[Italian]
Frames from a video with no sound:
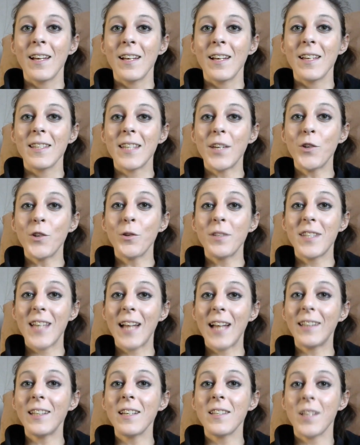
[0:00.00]
Se non
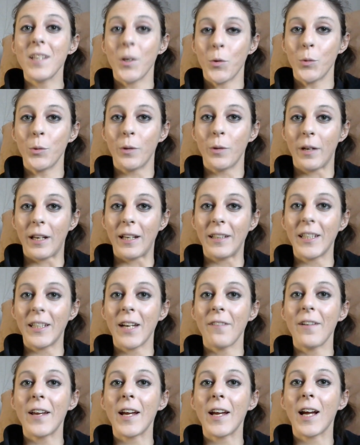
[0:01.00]
siete sicuri di
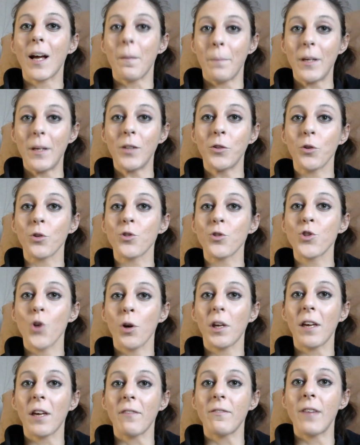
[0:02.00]
avere capito
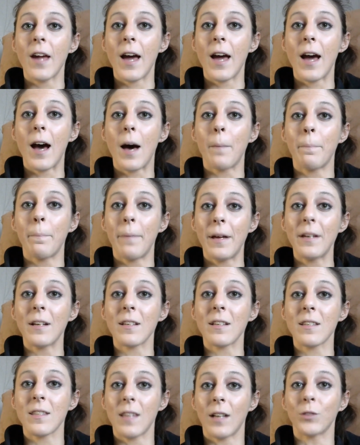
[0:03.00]
ciò che vi è
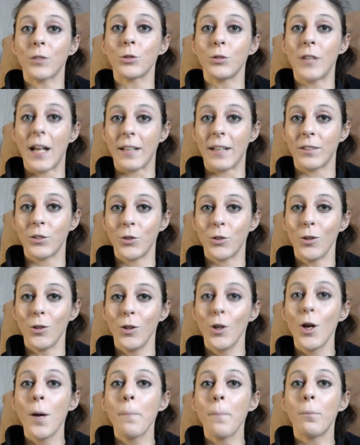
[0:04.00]
appena stato detto,
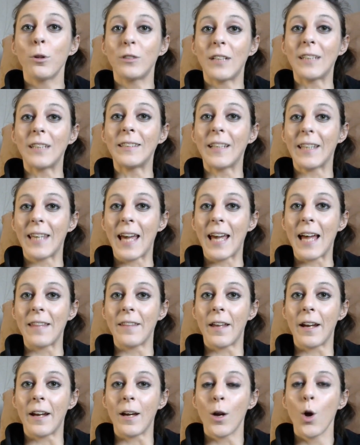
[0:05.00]
potete
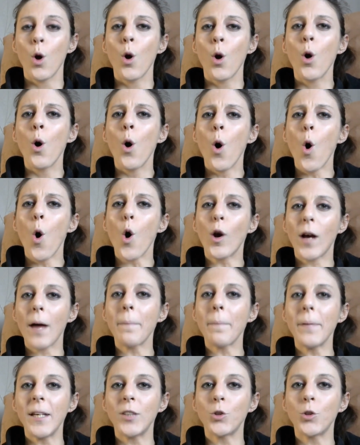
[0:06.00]
chiedere Ho
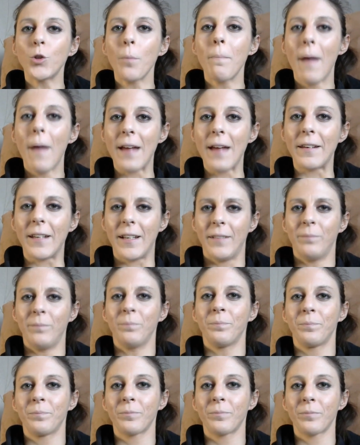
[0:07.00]
capito bene?
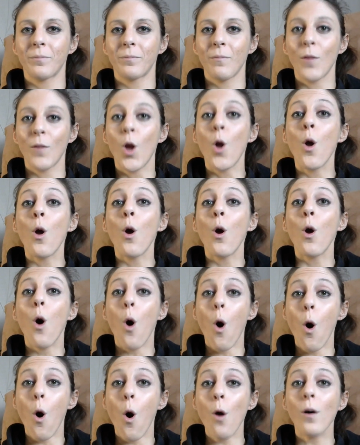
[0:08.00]

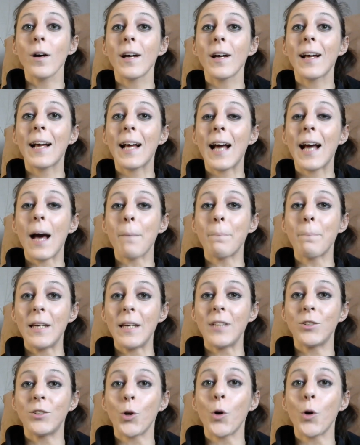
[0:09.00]
Ho
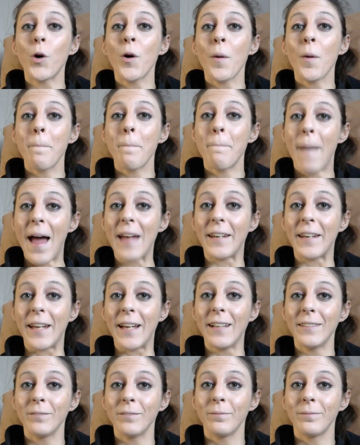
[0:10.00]
capito
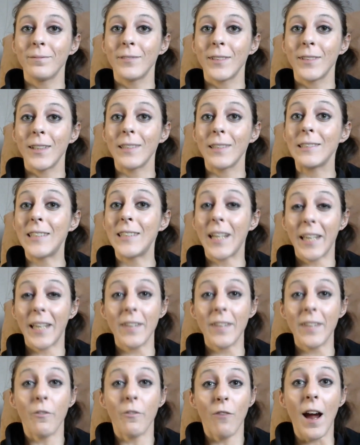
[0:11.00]
bene? Did I
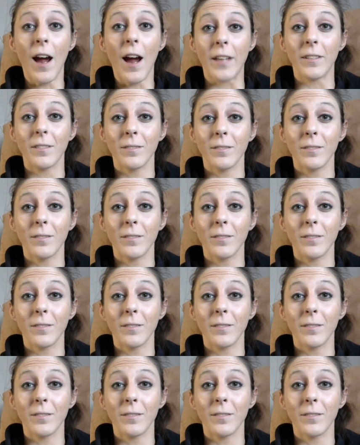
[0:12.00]
get it right?